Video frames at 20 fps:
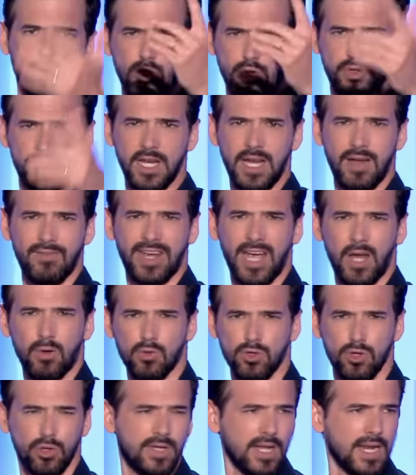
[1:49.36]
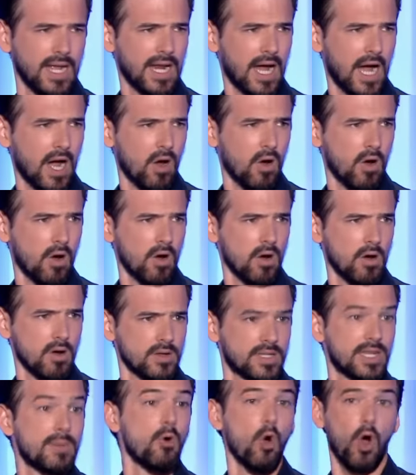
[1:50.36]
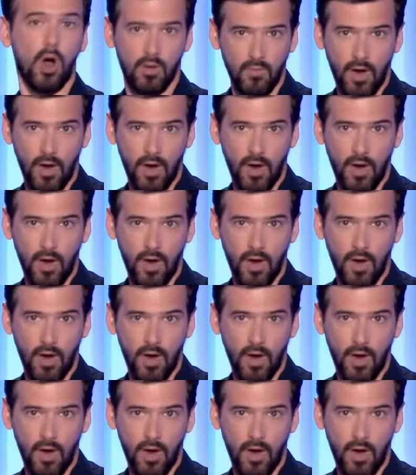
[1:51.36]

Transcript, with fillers: sourcil avec un nom de jeu télé, là, Zemmour,